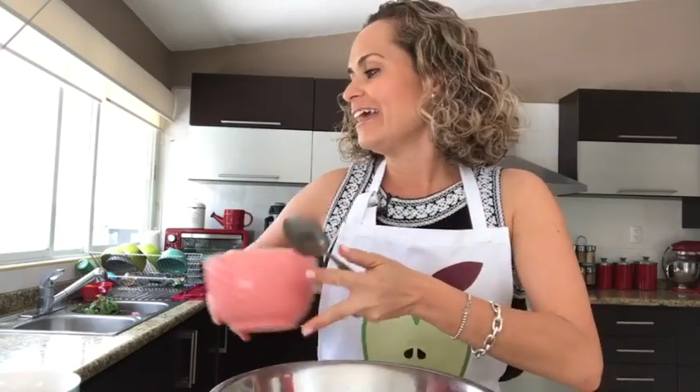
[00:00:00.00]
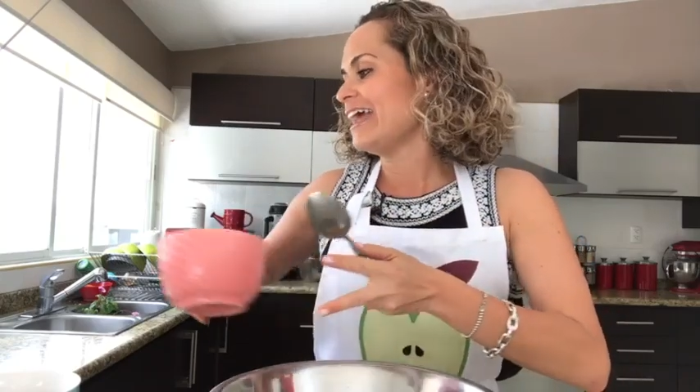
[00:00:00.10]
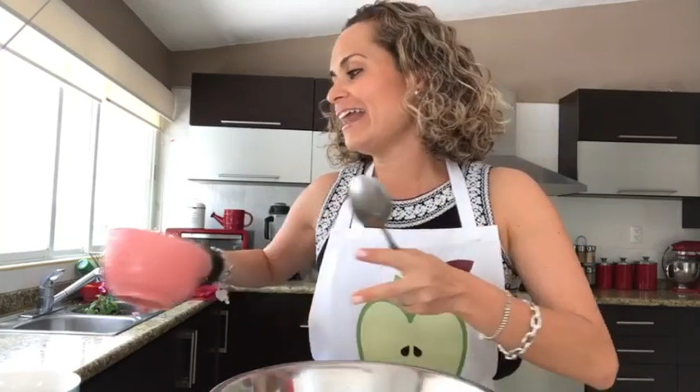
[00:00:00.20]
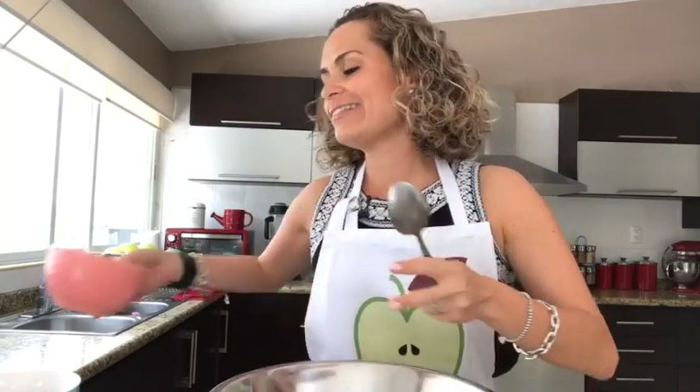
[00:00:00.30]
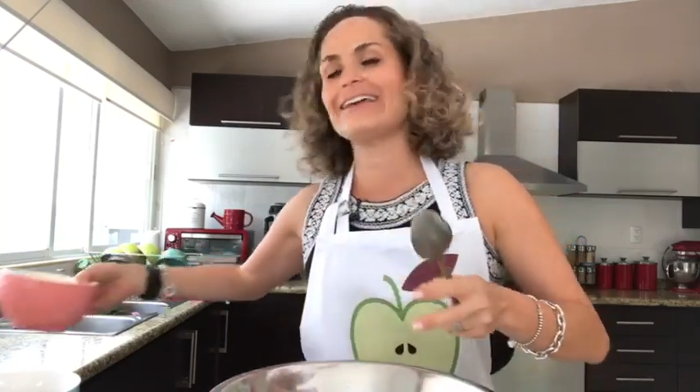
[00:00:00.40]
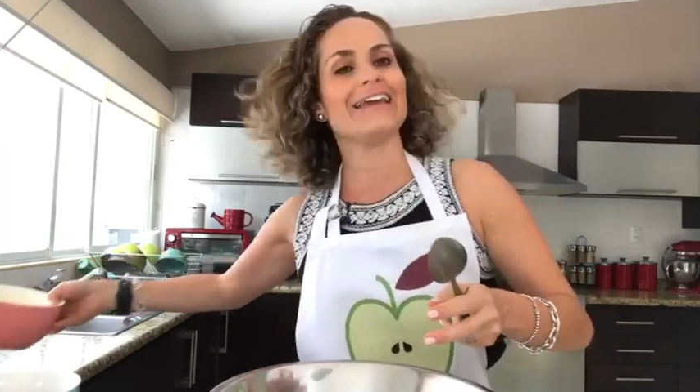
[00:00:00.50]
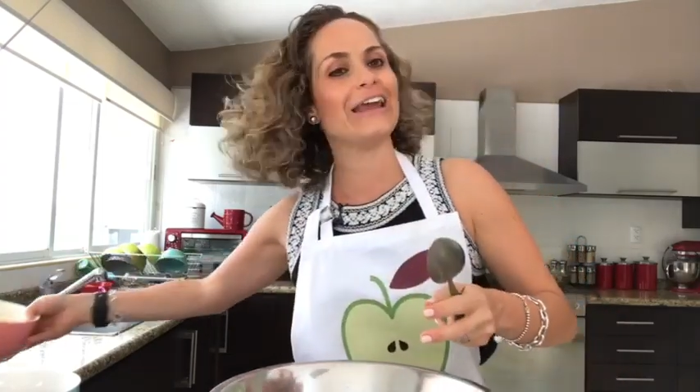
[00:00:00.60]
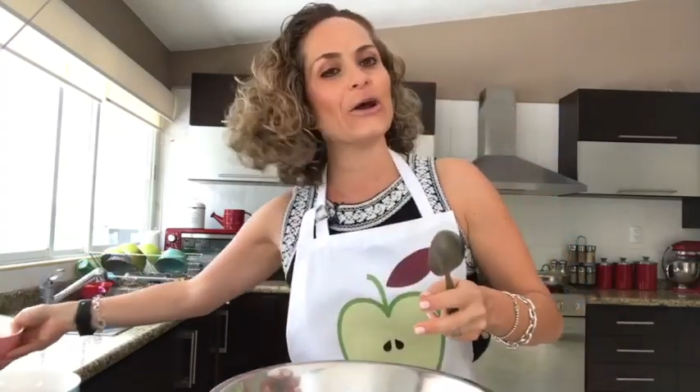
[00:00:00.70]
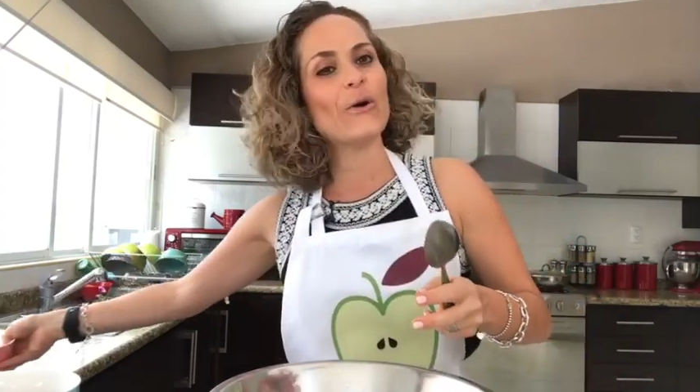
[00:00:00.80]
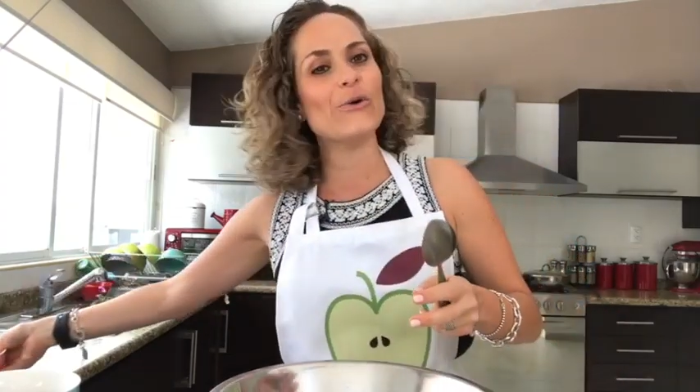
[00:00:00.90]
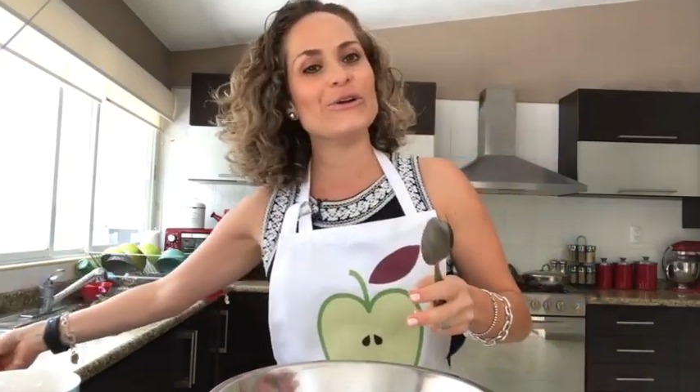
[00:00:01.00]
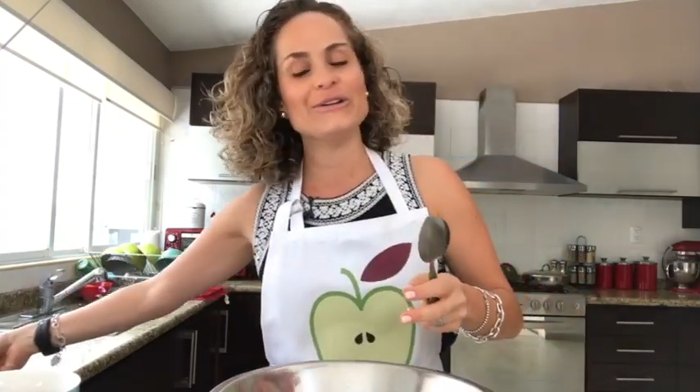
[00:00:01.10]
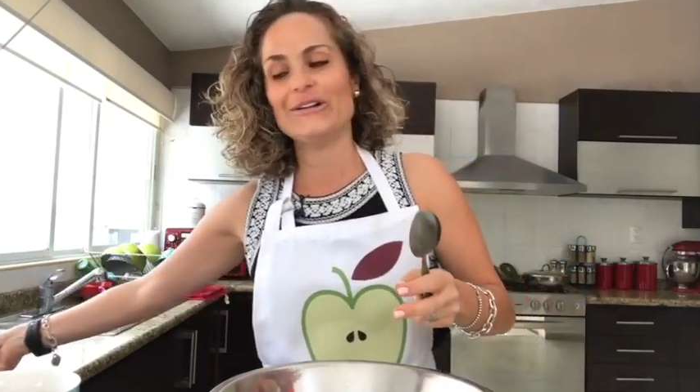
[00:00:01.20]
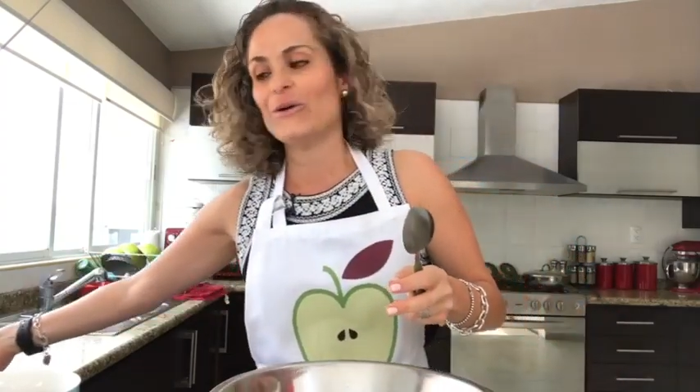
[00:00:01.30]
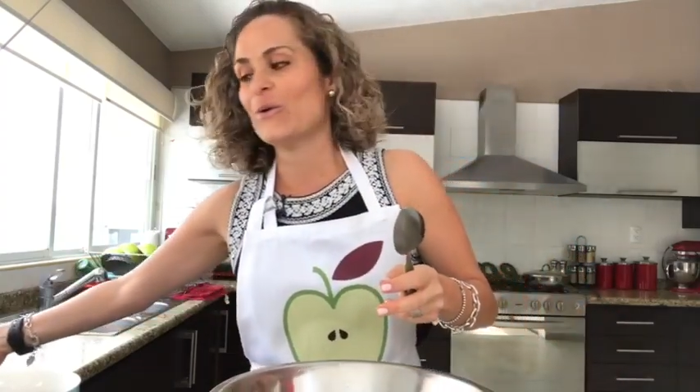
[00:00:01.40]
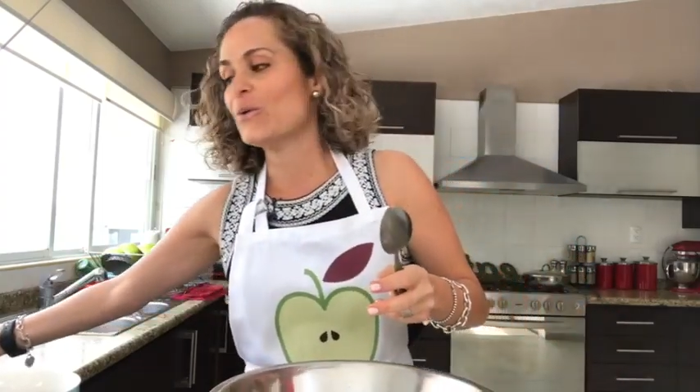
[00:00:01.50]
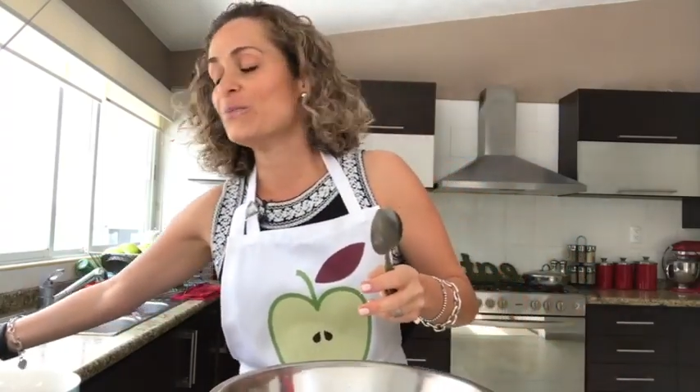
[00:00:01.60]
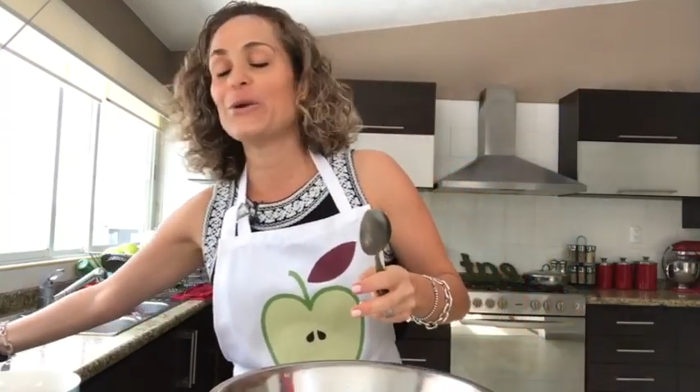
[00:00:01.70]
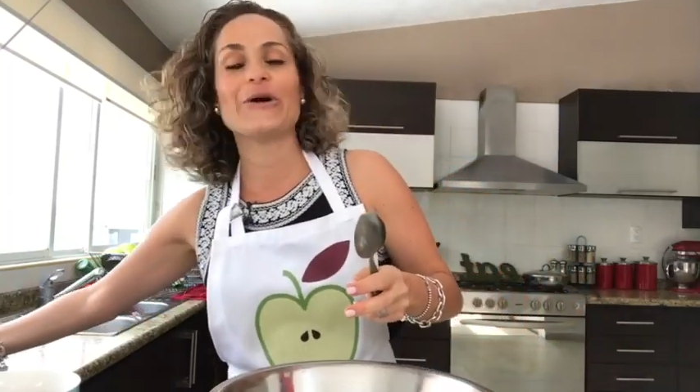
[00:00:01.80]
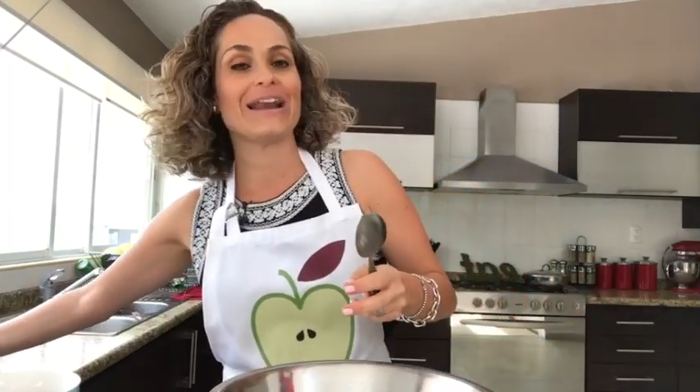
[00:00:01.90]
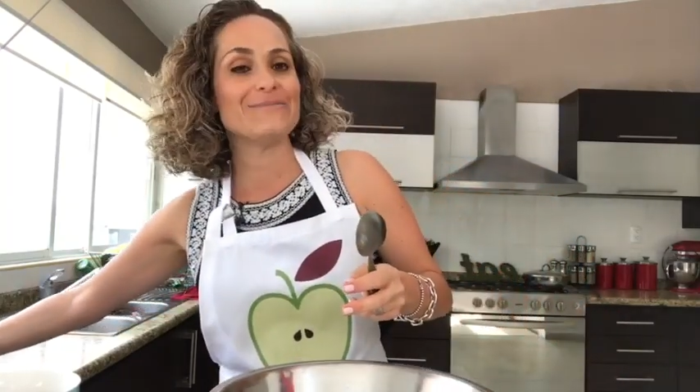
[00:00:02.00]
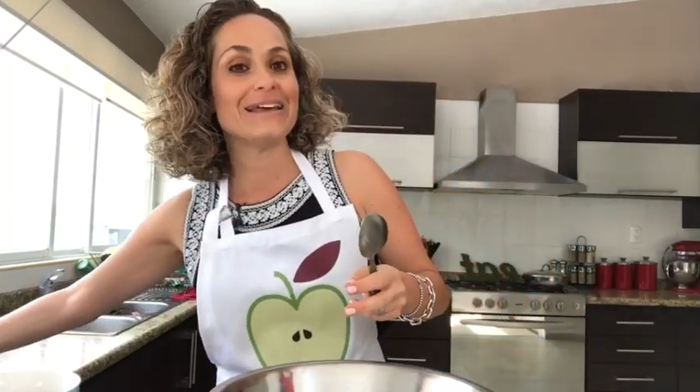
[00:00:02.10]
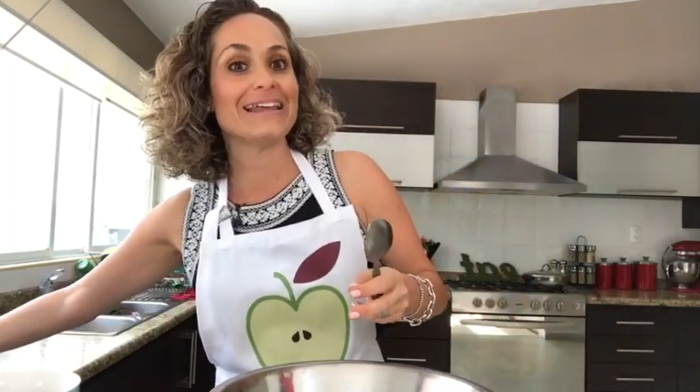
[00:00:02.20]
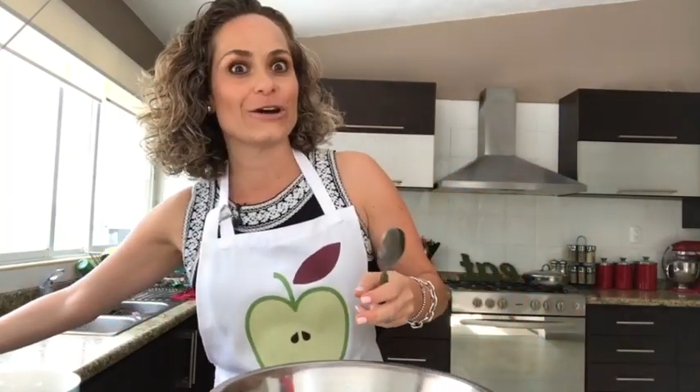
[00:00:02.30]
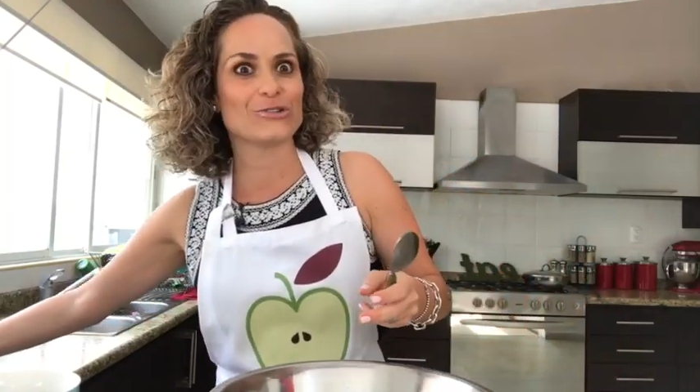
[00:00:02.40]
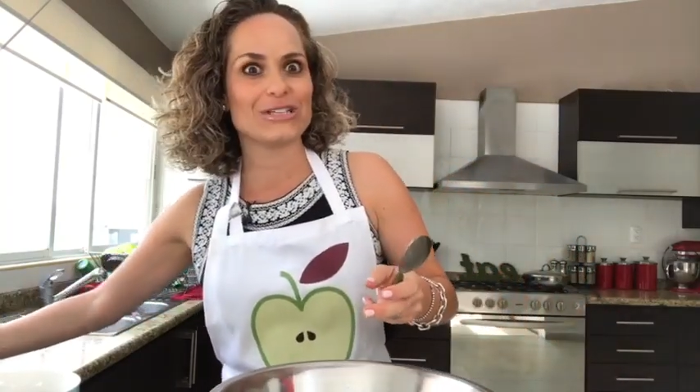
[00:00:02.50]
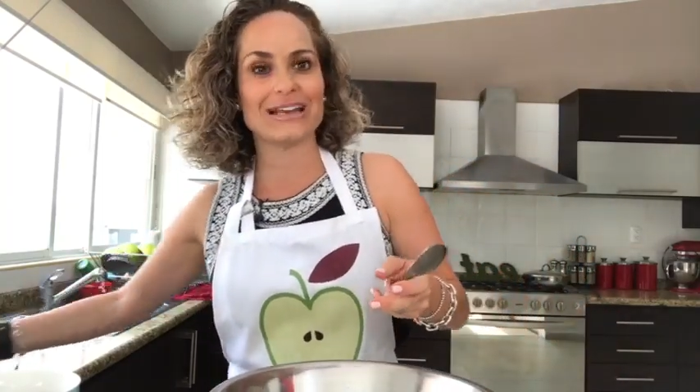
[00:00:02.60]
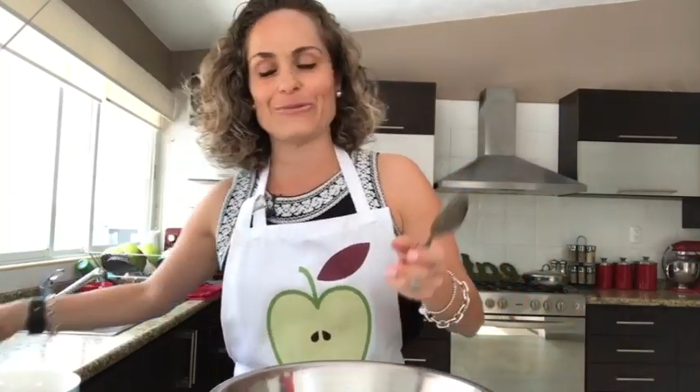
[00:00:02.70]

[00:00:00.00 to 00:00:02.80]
era tener un programa de cocina.